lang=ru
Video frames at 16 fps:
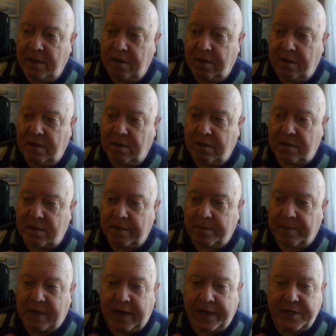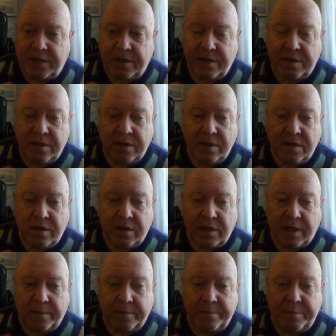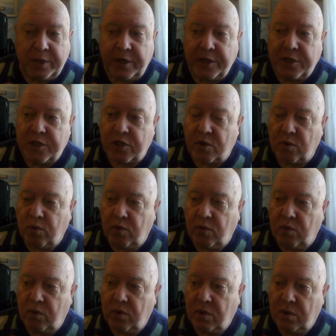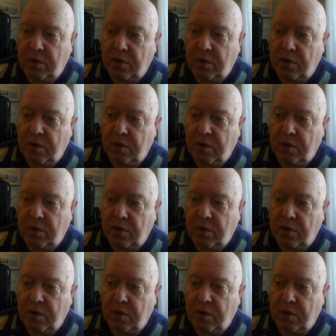э, собрать там бересту